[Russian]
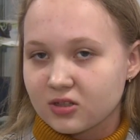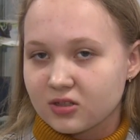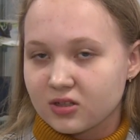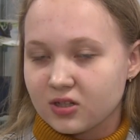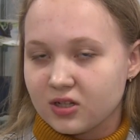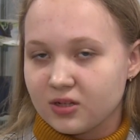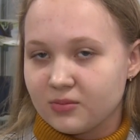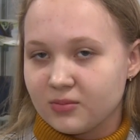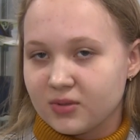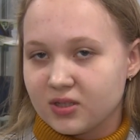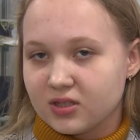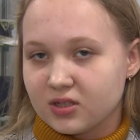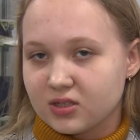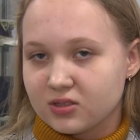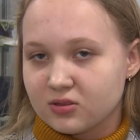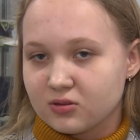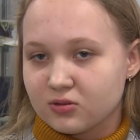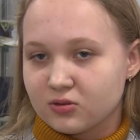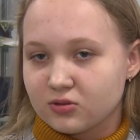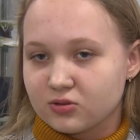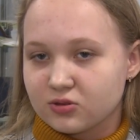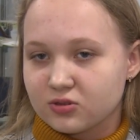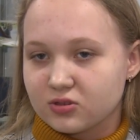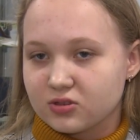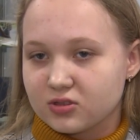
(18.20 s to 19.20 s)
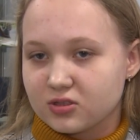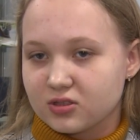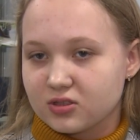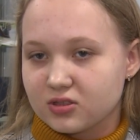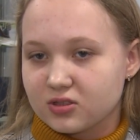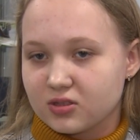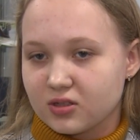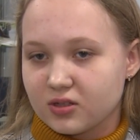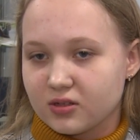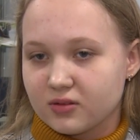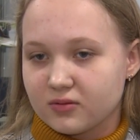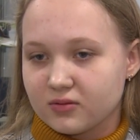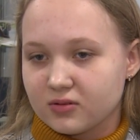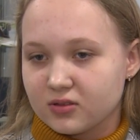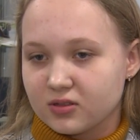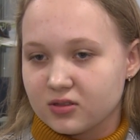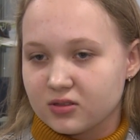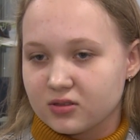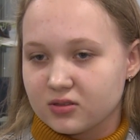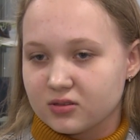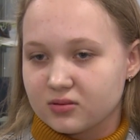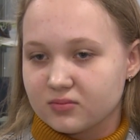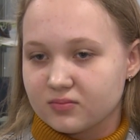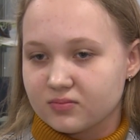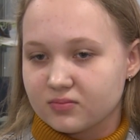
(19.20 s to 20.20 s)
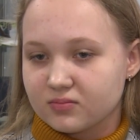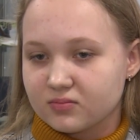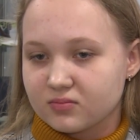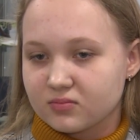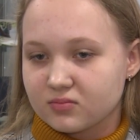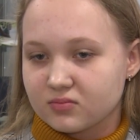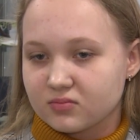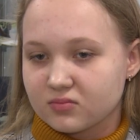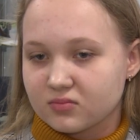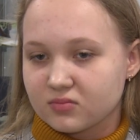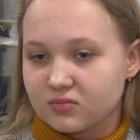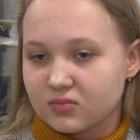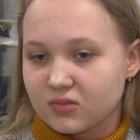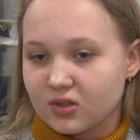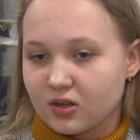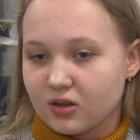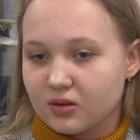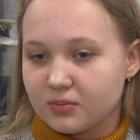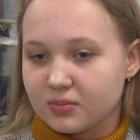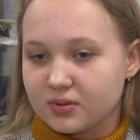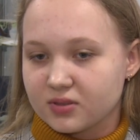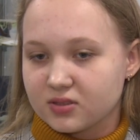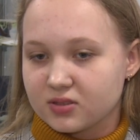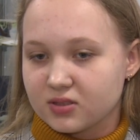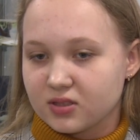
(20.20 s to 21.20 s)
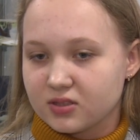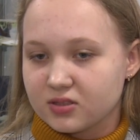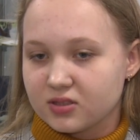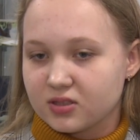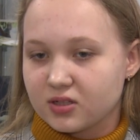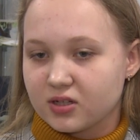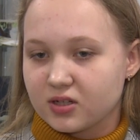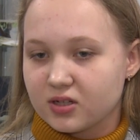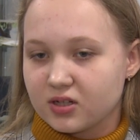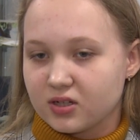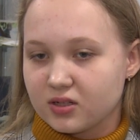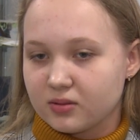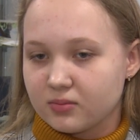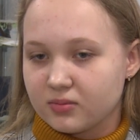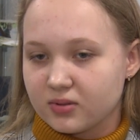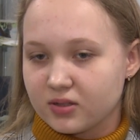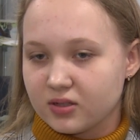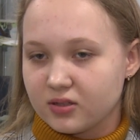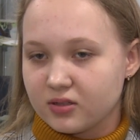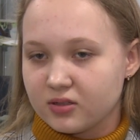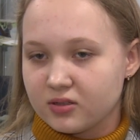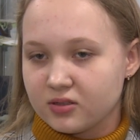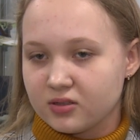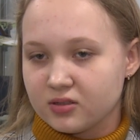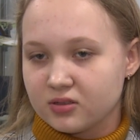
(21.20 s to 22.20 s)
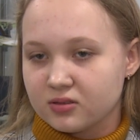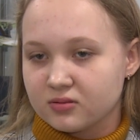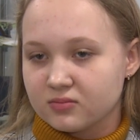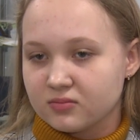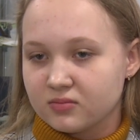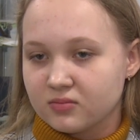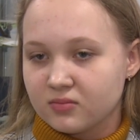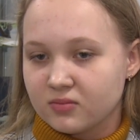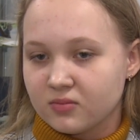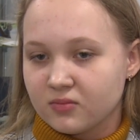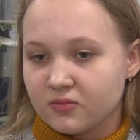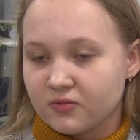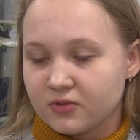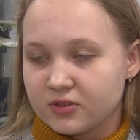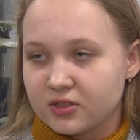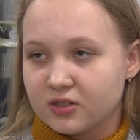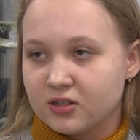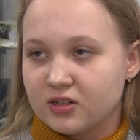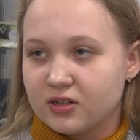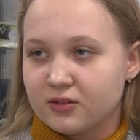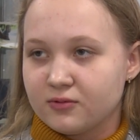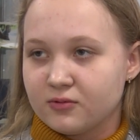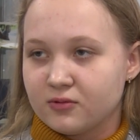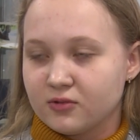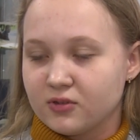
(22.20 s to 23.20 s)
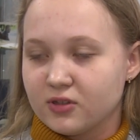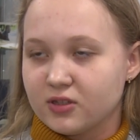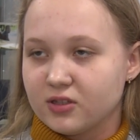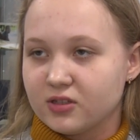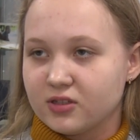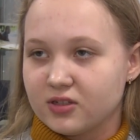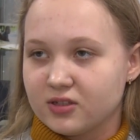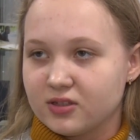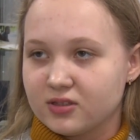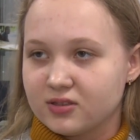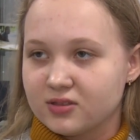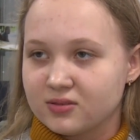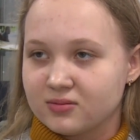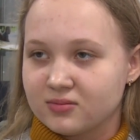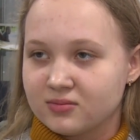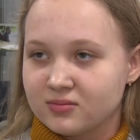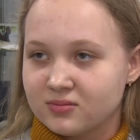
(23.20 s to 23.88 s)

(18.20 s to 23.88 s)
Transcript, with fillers: Для меня сложность составила опознать корабль и фотографию генерала.